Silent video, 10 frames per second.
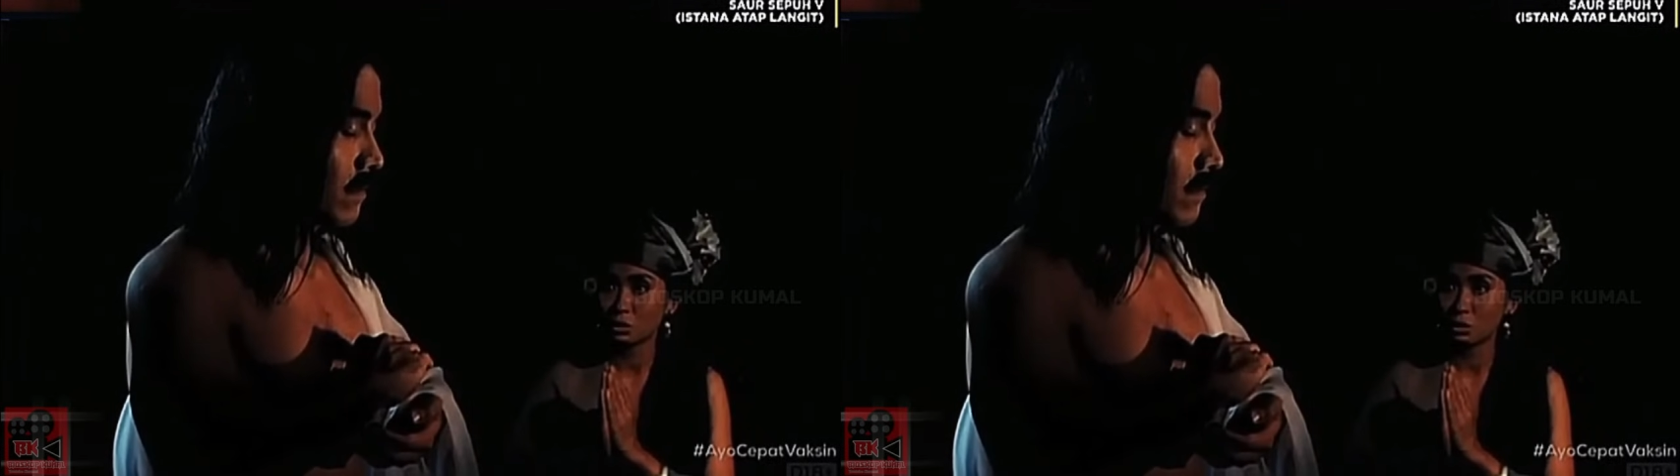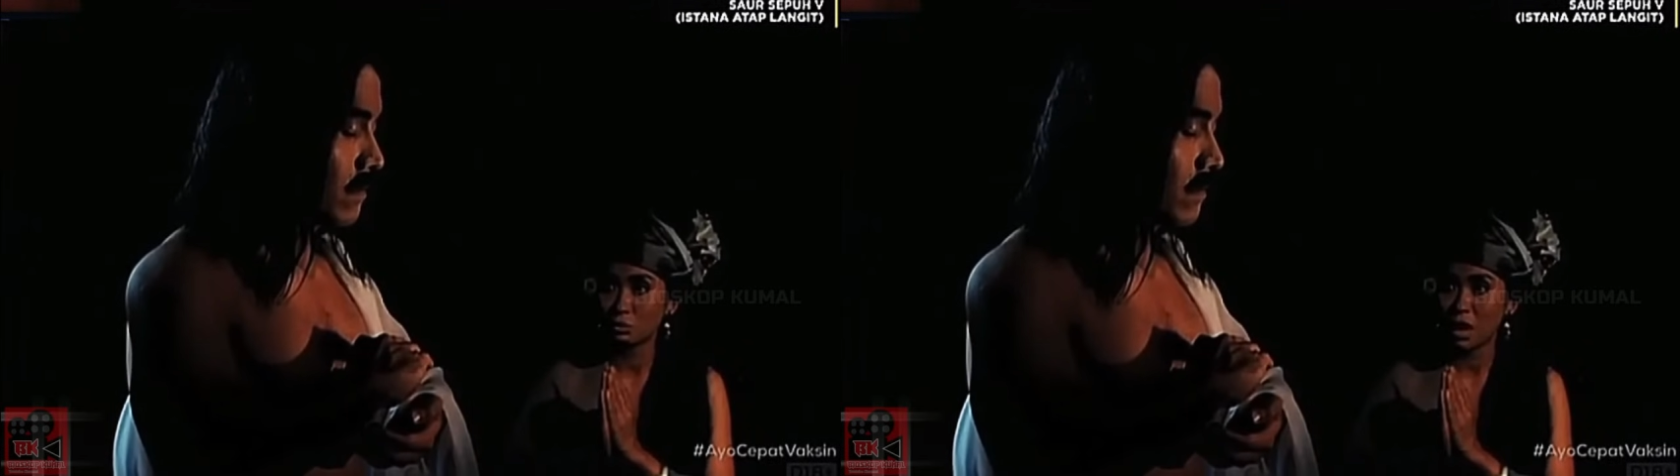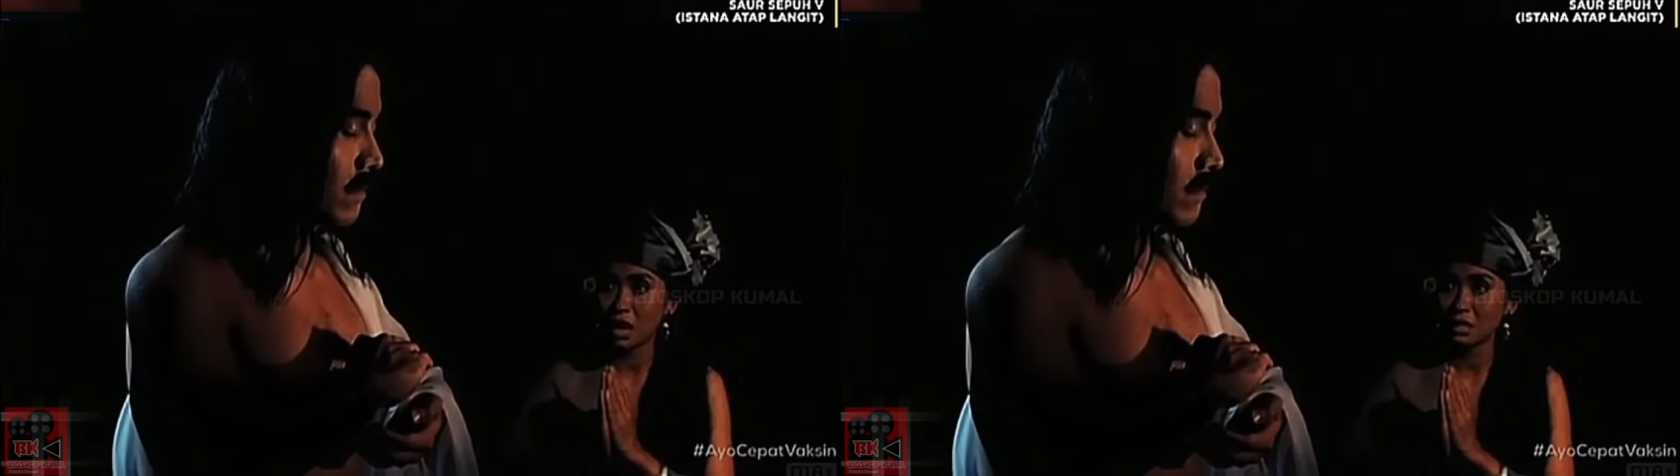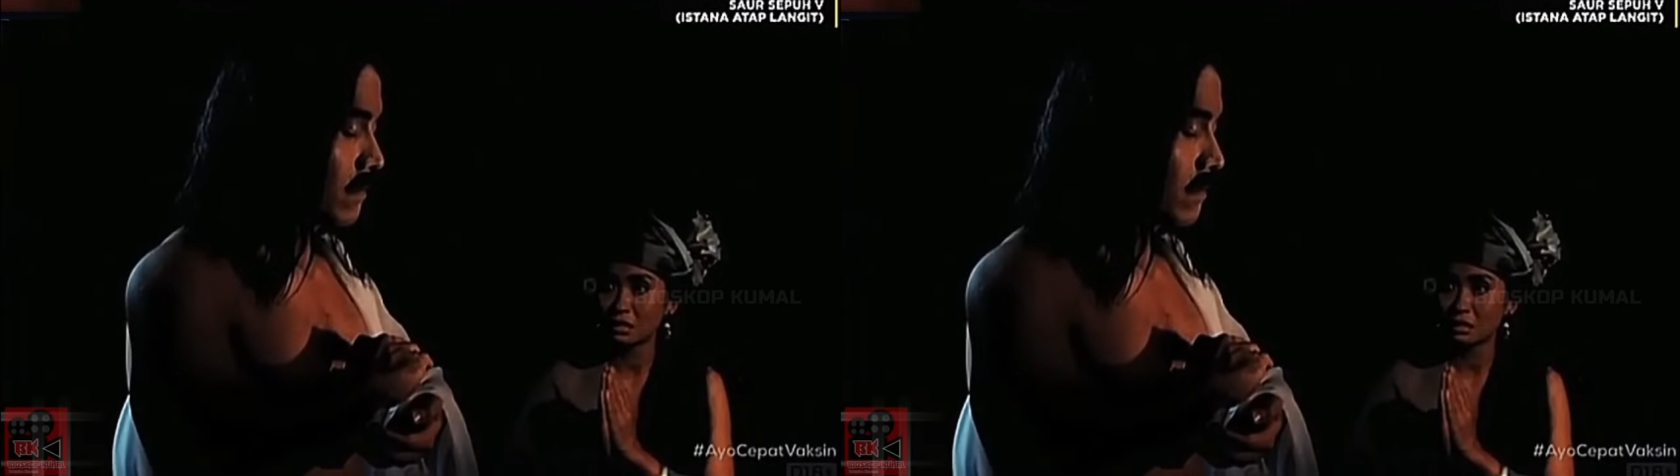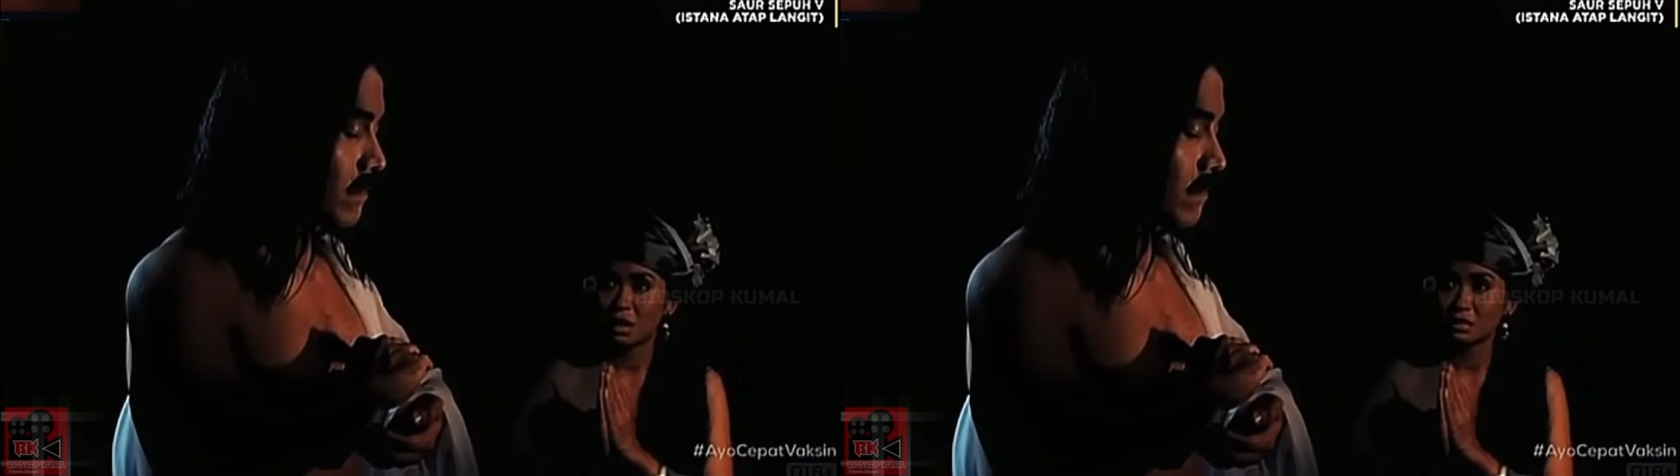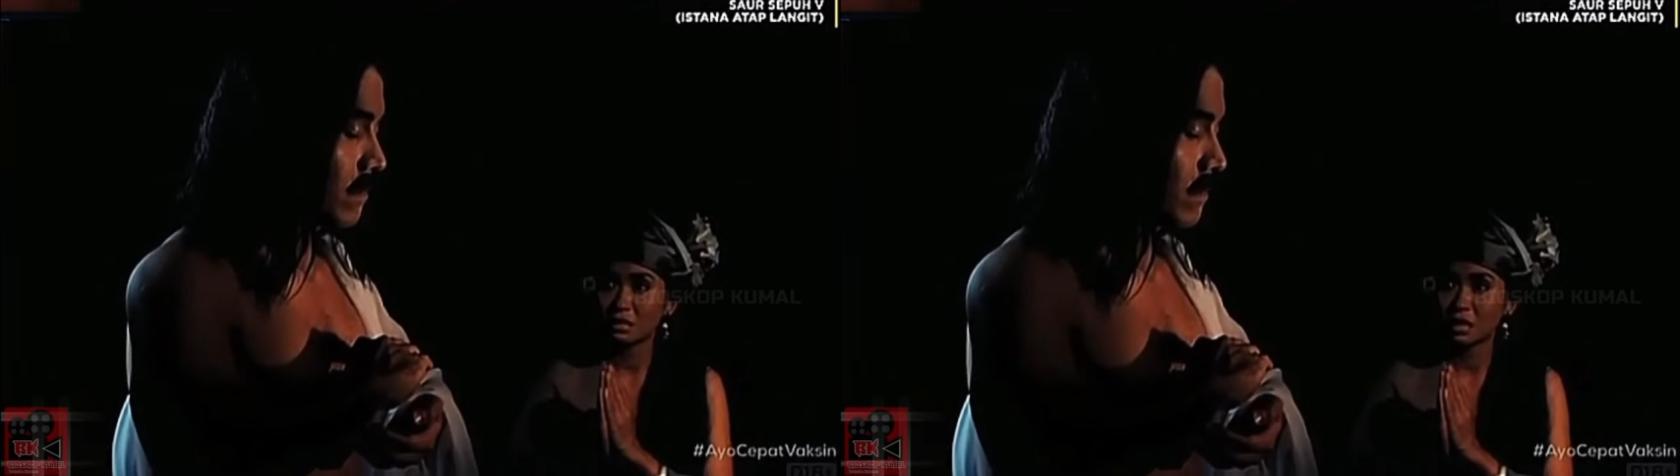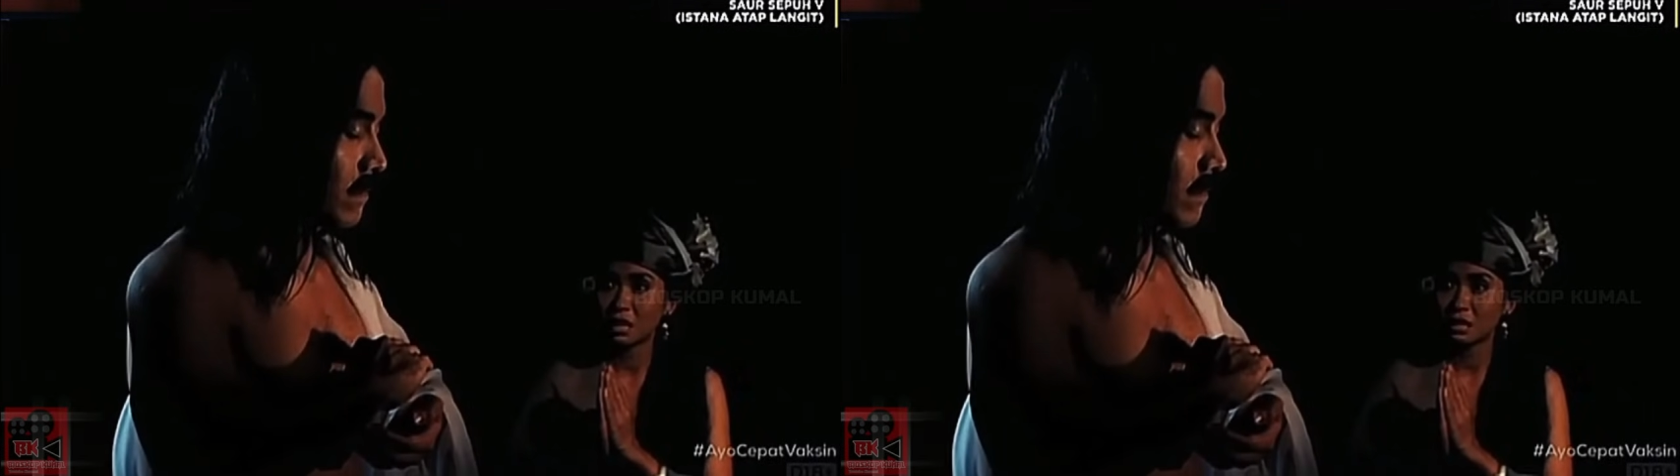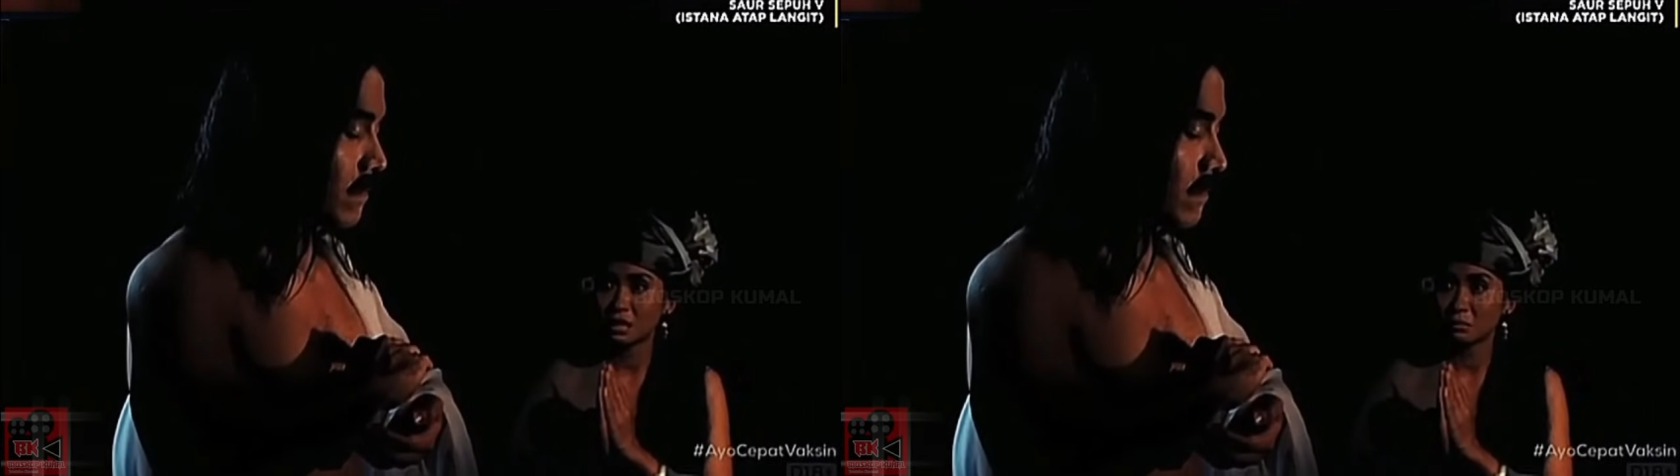bermaksud baik
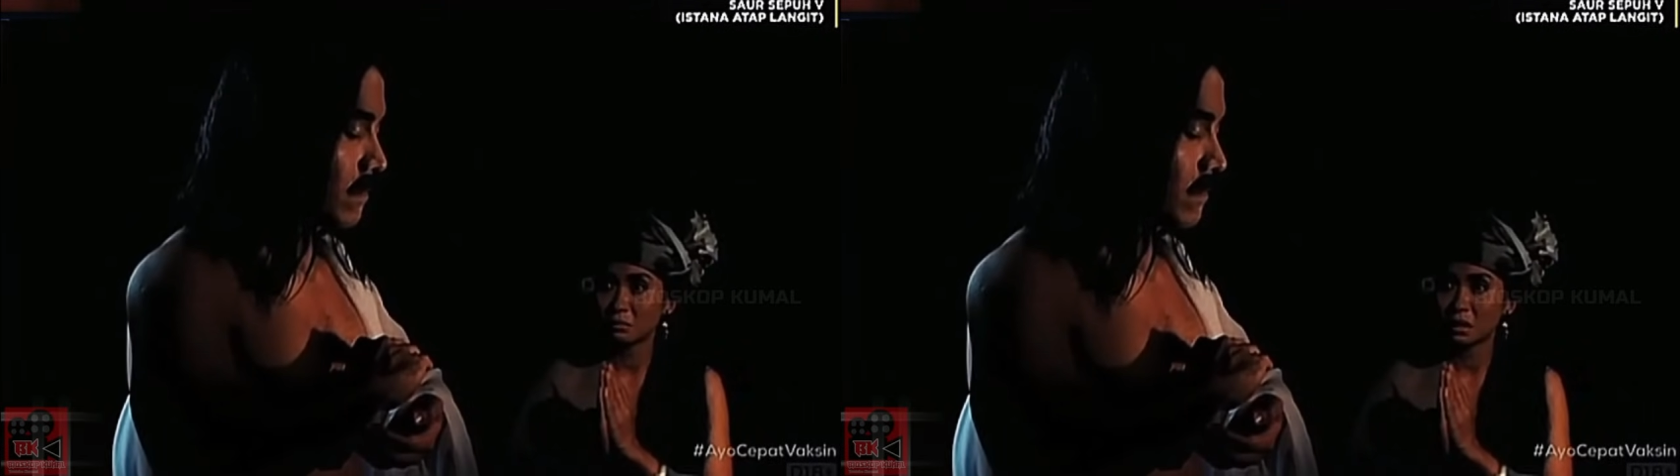mengadakan